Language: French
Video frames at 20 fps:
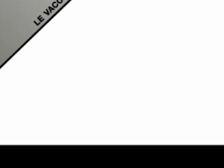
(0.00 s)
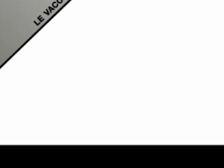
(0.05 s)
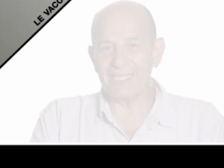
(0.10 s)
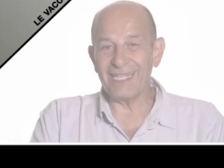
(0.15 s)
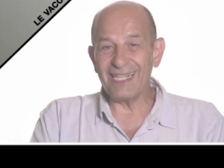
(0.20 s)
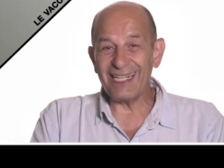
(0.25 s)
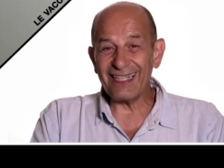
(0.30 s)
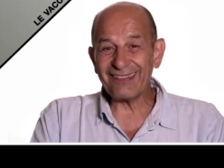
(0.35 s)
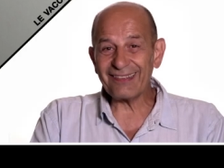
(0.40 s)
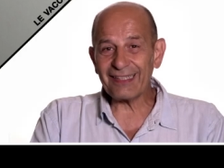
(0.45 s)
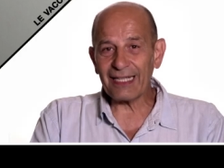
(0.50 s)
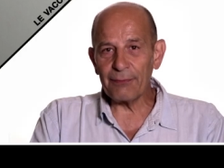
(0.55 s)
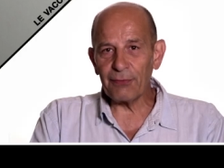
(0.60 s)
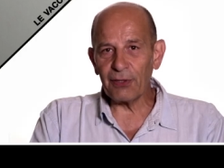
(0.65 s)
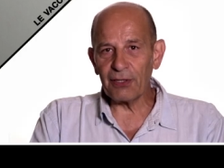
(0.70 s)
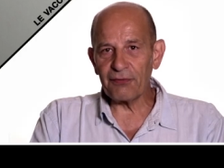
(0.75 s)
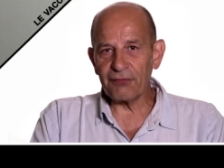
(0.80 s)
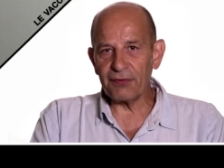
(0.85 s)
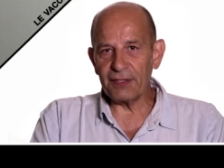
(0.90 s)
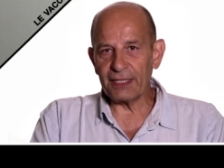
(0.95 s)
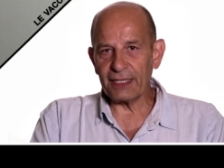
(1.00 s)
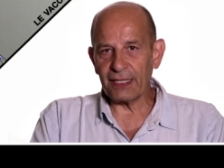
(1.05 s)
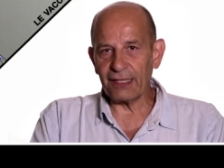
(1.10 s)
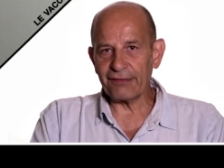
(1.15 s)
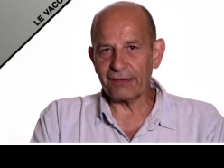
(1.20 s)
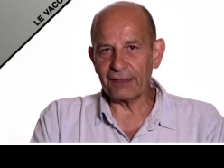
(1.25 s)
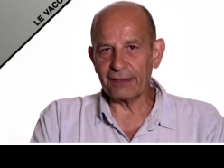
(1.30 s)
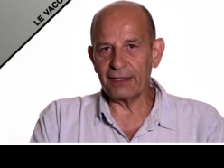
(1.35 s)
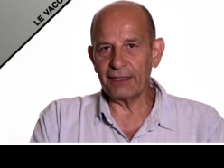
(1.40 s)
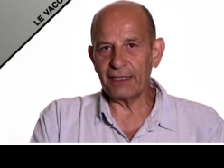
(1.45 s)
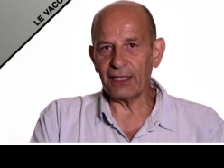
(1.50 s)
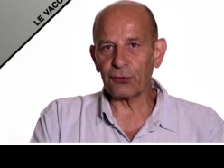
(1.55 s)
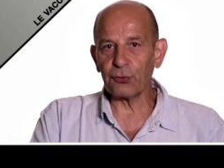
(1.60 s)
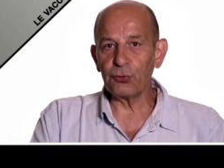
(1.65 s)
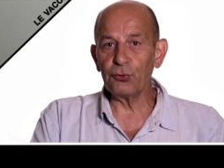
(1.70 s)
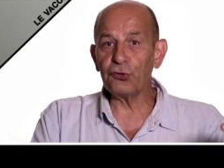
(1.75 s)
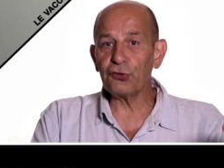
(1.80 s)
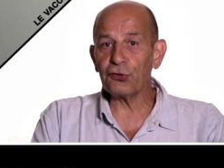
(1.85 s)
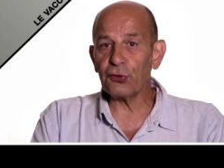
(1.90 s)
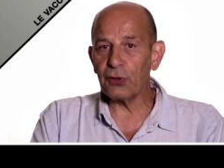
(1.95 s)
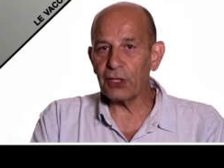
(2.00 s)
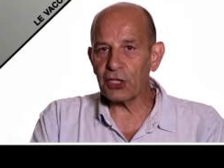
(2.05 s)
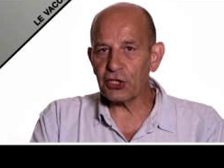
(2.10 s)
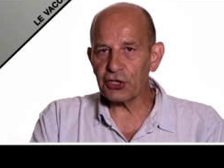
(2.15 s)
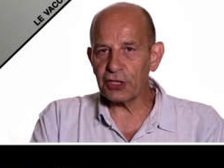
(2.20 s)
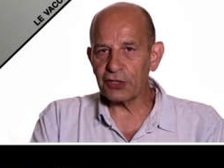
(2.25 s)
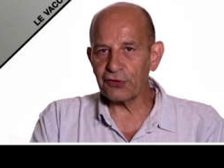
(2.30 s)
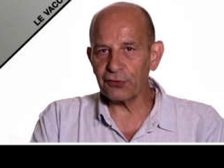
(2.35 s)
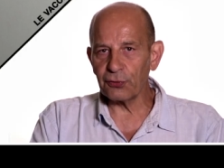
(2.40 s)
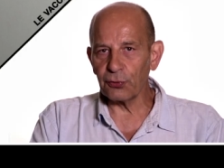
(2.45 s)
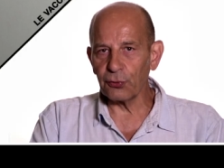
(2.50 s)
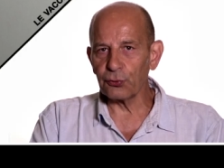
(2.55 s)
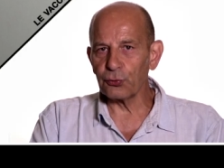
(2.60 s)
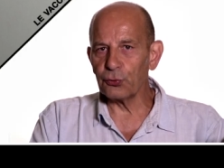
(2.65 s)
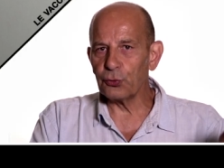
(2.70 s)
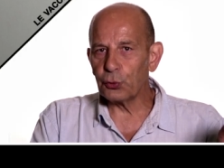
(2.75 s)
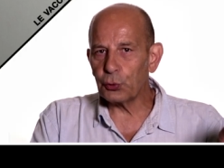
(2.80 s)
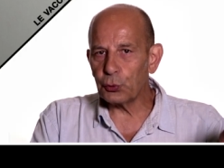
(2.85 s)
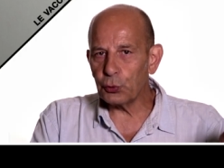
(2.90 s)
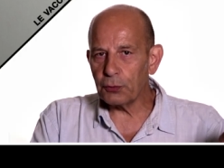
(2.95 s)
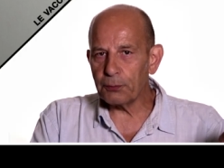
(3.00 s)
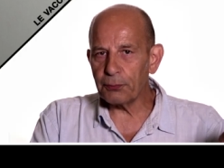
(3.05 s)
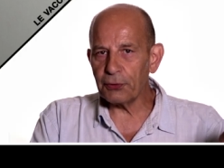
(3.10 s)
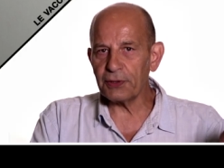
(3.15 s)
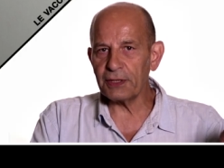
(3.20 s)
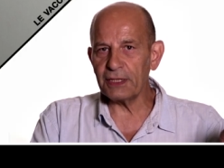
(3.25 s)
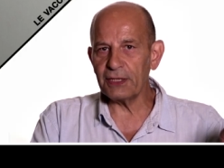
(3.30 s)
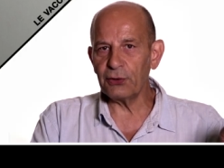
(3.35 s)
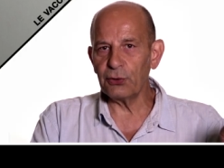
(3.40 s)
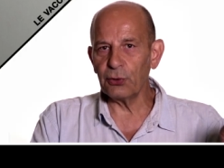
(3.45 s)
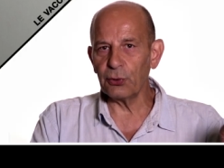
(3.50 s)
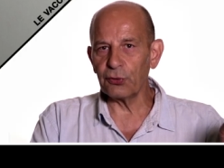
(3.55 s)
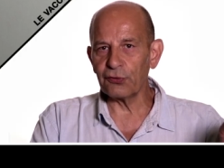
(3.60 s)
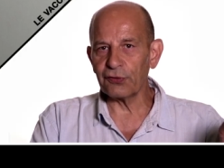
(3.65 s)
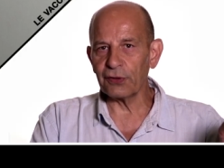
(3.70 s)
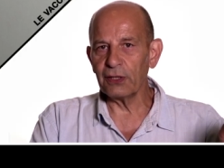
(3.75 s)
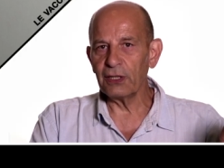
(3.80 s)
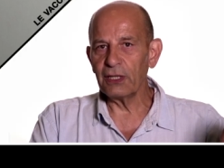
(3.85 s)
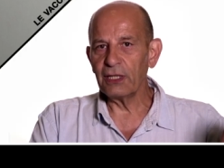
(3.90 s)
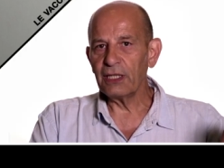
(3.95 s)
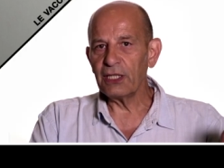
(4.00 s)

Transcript: Il est extrêmement efficace, c'est-à-dire qu'une seule injection d'une toute petite dose